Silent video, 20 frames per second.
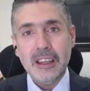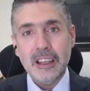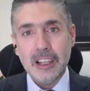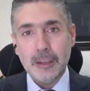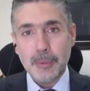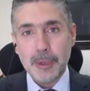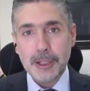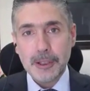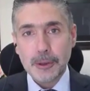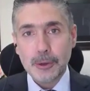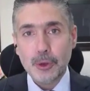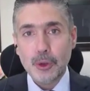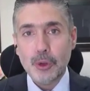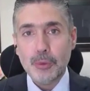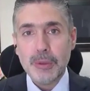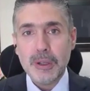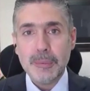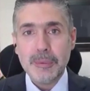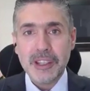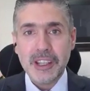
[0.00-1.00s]

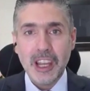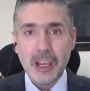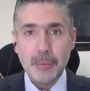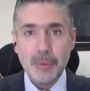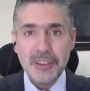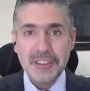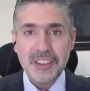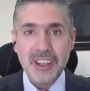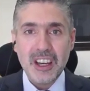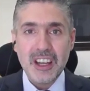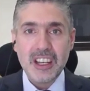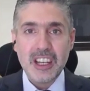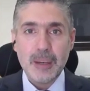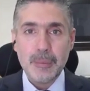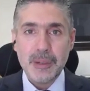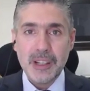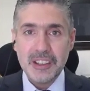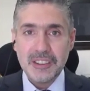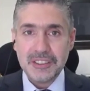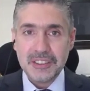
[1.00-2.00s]
المطلوبه من هالمصانع
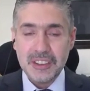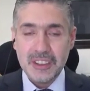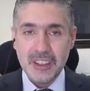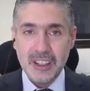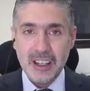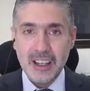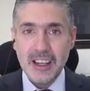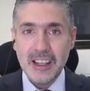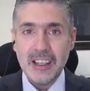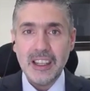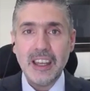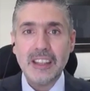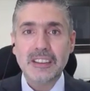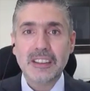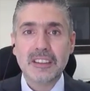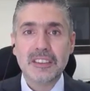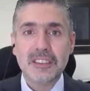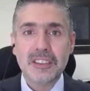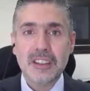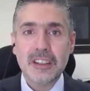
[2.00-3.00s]
من هالصناعه
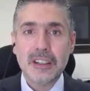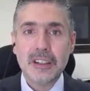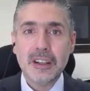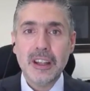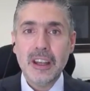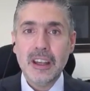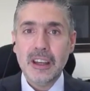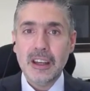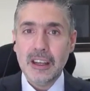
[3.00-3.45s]
لحتى تصير